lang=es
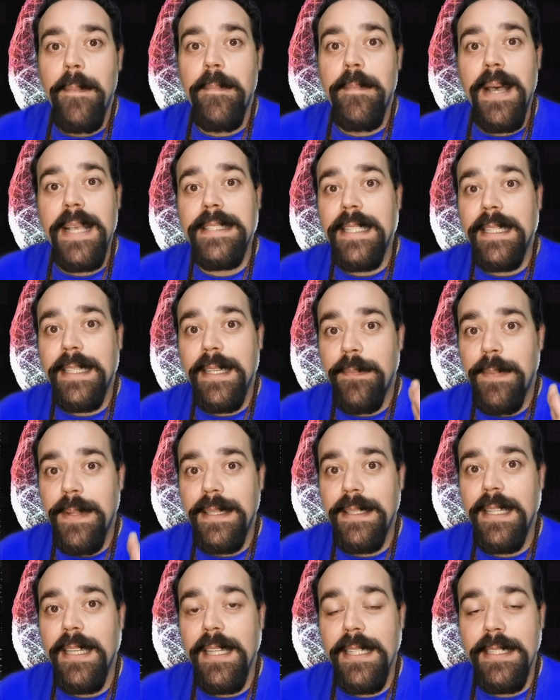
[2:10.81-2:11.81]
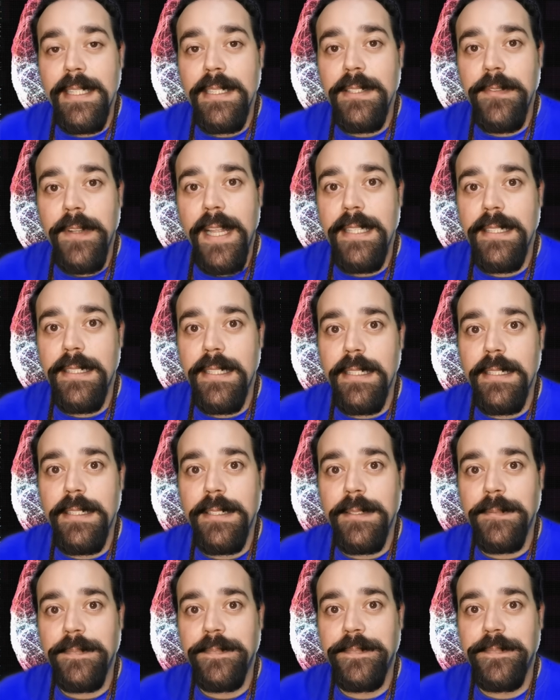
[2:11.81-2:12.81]
vas a repetir esas
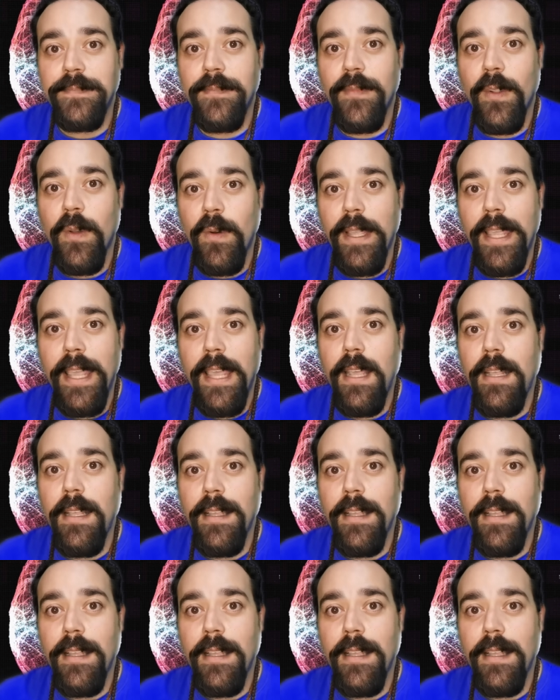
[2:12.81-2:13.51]
frases, ¿ok?